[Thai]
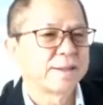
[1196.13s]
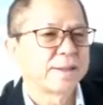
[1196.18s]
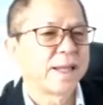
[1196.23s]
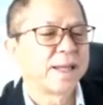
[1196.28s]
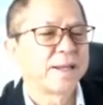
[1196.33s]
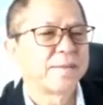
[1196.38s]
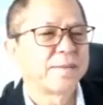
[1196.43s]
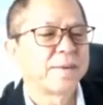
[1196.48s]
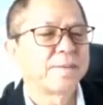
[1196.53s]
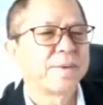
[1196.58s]
เรี
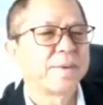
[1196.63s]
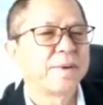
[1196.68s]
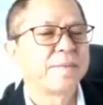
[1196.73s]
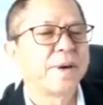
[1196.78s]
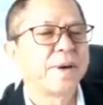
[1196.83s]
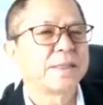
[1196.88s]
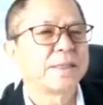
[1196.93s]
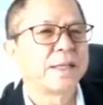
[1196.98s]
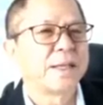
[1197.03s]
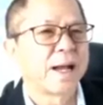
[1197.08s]
ยกไง
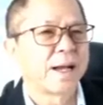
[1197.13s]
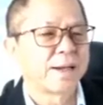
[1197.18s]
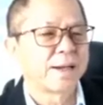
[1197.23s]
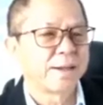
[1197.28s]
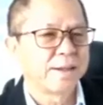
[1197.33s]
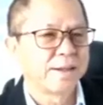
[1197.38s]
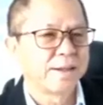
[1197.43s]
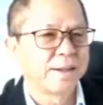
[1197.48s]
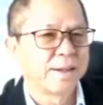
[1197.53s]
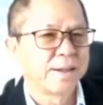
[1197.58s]
ด้อยค่าป
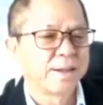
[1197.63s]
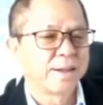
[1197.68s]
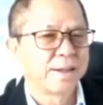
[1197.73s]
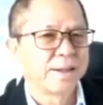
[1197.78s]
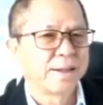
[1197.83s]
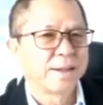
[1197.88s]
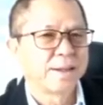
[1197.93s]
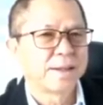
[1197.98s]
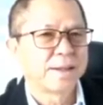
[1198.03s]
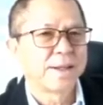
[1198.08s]
ระเทศตัวเอง
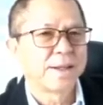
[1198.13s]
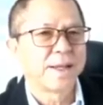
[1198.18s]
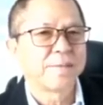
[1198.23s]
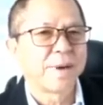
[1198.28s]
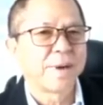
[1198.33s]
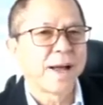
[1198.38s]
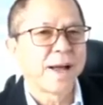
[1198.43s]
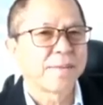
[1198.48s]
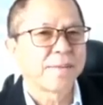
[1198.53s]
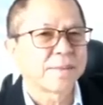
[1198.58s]
ไงอย่าไป
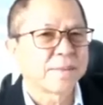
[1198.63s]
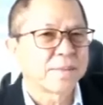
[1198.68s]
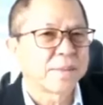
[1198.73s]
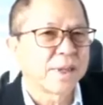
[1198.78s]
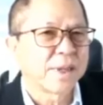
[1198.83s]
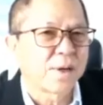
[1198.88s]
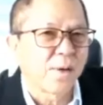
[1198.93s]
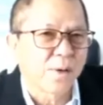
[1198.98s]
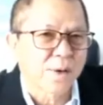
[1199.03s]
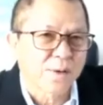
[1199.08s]
ทำเลยครับ
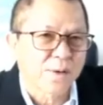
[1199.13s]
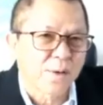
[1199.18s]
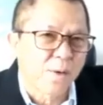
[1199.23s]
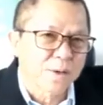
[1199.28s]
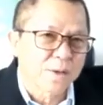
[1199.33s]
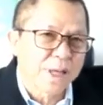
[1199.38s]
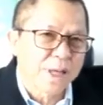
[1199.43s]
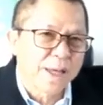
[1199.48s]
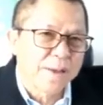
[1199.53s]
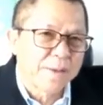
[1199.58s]

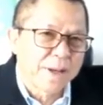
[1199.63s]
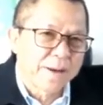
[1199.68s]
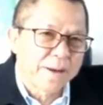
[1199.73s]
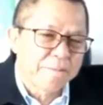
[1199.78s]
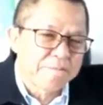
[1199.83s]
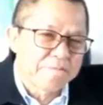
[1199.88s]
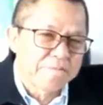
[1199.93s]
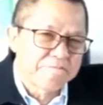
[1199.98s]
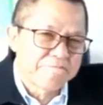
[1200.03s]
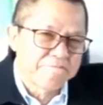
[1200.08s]
เรายังดีกว่าค
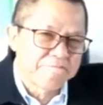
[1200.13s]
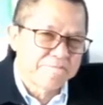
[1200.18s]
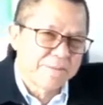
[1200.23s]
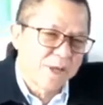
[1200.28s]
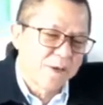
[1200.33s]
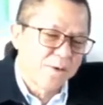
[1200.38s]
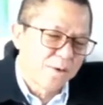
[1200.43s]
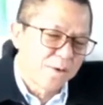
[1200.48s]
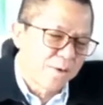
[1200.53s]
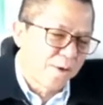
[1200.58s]
นอื่นก็อีกเย
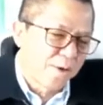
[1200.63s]
อะ